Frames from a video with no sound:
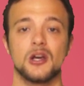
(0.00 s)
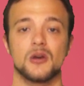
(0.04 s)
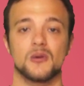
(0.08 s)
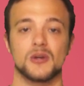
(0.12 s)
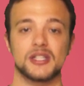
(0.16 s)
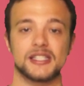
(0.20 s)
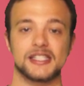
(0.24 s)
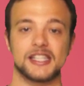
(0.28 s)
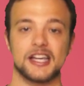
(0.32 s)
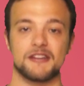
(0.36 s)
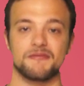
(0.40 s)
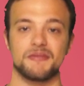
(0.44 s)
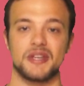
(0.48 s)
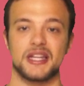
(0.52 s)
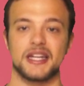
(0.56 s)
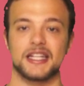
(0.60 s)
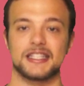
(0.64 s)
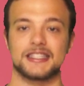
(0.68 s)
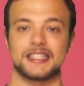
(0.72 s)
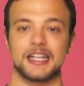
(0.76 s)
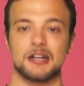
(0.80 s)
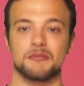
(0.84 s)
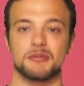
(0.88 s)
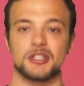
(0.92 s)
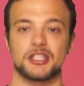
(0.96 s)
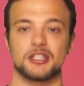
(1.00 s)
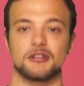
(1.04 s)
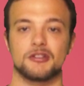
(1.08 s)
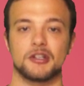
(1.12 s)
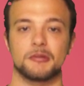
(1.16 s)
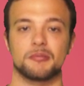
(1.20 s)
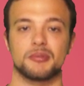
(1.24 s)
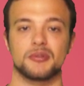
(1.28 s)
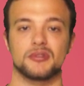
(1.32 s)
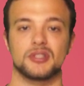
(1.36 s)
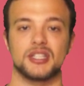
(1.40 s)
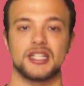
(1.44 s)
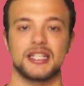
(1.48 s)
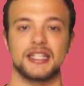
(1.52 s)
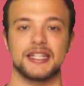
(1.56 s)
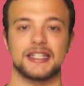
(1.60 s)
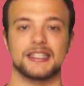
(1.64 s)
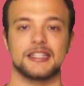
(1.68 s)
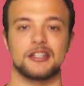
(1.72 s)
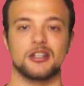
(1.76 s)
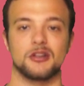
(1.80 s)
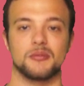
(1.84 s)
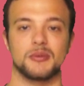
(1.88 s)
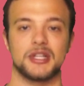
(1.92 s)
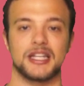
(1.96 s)
questa avviene tramite una proteina
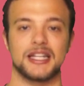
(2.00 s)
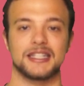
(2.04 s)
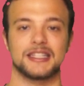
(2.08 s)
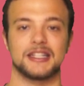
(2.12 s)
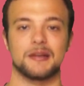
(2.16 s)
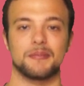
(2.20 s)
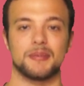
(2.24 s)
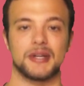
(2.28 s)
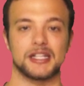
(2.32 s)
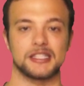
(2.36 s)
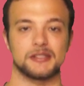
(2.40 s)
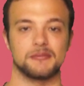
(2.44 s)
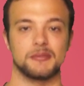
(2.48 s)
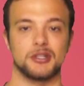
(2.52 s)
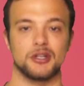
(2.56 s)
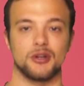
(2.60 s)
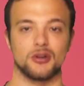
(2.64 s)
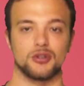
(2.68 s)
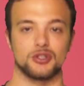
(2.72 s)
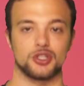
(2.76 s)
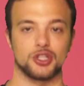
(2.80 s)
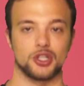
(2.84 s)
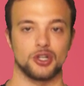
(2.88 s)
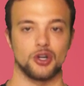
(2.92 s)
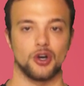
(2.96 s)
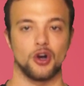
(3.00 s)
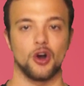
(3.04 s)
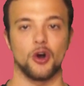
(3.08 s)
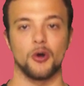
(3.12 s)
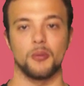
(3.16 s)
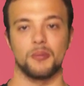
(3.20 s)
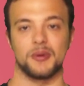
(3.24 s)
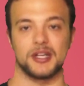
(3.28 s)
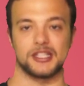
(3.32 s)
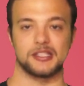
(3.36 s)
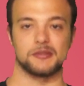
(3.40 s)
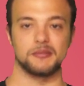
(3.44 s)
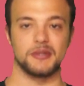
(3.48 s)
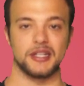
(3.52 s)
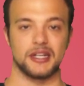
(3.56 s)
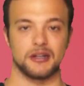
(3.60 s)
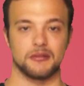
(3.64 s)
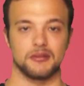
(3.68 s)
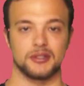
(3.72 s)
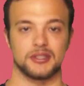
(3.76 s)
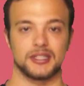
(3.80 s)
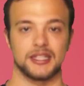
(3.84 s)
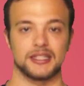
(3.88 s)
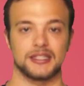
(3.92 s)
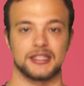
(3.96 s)
denominata plasminogeno, o plasmina
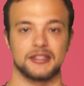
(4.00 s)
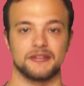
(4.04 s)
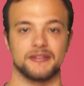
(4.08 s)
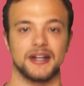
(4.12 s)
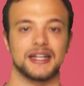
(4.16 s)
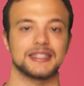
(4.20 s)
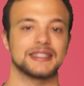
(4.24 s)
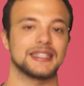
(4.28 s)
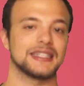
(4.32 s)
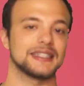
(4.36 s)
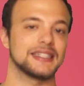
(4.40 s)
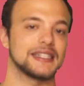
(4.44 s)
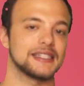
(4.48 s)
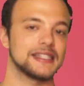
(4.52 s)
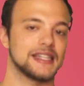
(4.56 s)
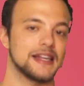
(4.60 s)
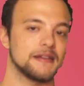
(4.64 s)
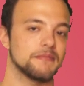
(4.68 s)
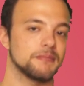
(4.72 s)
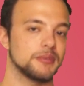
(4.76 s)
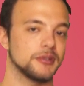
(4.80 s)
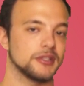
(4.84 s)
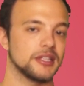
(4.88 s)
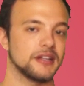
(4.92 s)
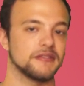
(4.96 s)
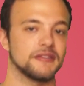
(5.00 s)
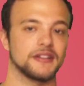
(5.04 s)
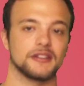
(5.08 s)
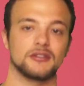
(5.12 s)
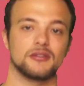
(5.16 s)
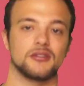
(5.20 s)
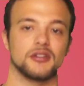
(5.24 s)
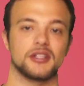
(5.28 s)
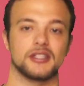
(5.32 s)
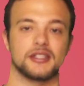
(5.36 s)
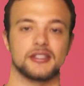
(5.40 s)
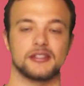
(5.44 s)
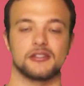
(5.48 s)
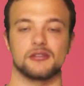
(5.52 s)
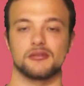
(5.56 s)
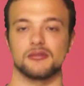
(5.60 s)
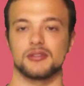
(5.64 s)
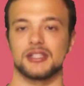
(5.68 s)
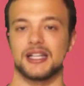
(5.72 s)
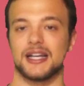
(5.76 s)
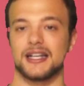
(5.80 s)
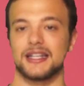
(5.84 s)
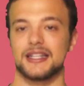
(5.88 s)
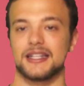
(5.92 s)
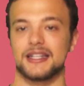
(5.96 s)
quando attivata ad esempio da fattori
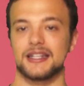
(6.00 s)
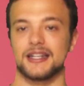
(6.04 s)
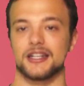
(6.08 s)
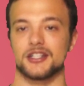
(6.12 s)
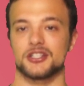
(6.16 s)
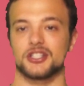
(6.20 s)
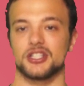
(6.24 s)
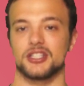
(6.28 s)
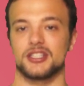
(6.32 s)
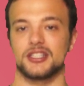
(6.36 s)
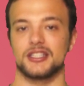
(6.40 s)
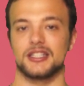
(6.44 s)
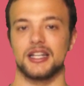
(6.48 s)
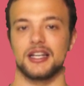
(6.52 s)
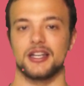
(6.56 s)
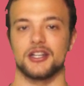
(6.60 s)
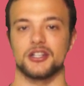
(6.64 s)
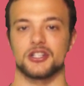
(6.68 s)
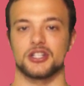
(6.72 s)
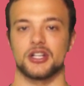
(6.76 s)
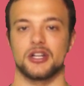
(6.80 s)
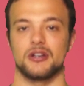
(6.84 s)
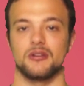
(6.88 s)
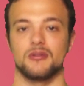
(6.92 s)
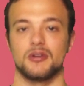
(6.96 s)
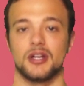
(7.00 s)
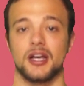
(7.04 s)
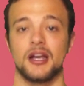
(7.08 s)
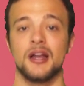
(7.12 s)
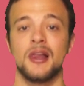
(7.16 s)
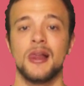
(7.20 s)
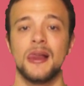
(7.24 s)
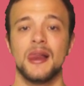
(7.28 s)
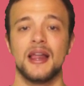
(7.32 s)
tissutali rilasciati dalle cellule.